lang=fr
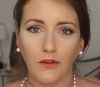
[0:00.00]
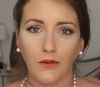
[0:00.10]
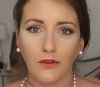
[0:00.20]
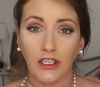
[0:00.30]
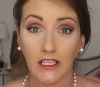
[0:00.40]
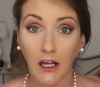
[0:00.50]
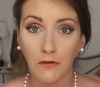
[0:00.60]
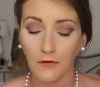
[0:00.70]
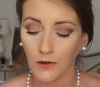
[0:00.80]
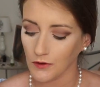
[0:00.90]
de chez
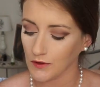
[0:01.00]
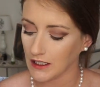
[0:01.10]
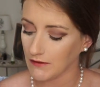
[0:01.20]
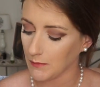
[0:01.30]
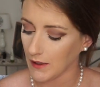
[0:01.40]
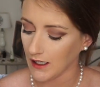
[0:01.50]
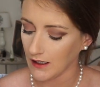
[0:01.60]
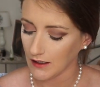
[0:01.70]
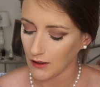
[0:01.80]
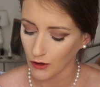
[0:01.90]
Carrefour, donc il n'y avait
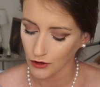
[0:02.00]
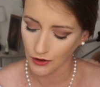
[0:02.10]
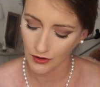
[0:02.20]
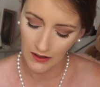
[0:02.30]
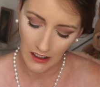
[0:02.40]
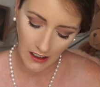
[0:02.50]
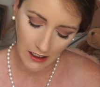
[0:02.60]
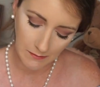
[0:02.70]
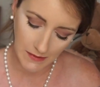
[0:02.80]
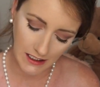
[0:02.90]
pas grand chose,
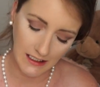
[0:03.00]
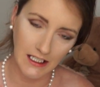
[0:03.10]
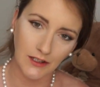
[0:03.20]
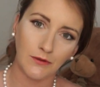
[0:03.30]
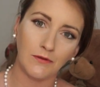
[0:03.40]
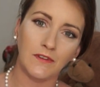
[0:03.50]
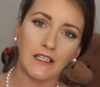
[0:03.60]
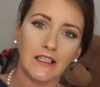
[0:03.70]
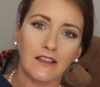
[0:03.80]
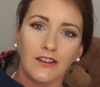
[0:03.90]
mais il a trouvé
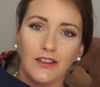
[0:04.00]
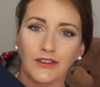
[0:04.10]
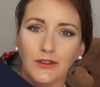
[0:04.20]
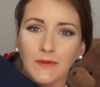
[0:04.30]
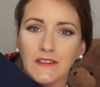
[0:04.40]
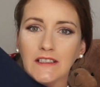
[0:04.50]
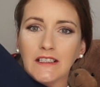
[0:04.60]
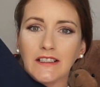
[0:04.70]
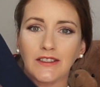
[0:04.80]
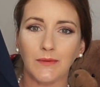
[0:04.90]
ce
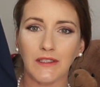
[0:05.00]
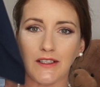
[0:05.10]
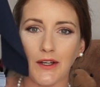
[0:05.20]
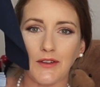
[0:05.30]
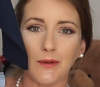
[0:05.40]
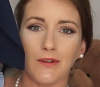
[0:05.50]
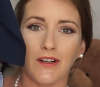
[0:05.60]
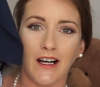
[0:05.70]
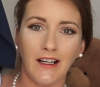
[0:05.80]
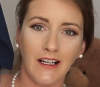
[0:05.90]
petit, ce petit ensemble
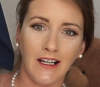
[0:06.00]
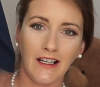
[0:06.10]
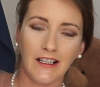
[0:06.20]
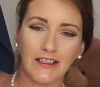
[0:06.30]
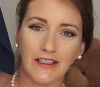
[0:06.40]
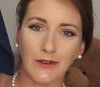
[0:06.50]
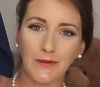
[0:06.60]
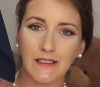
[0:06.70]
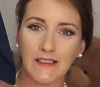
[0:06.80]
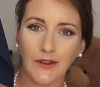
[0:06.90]
là et j'ai
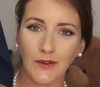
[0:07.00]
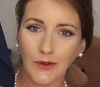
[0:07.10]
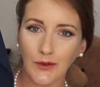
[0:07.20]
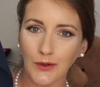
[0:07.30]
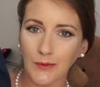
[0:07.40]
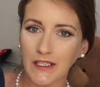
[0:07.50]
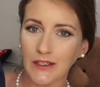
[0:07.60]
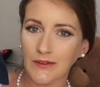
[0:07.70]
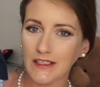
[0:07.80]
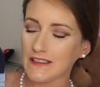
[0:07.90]
trouvé ça tout
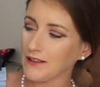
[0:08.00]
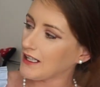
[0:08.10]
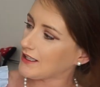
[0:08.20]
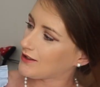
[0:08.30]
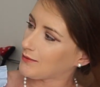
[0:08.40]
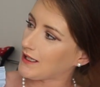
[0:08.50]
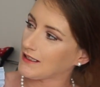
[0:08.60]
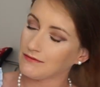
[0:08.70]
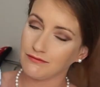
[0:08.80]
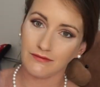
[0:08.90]
mignon et c'est vrai que bah,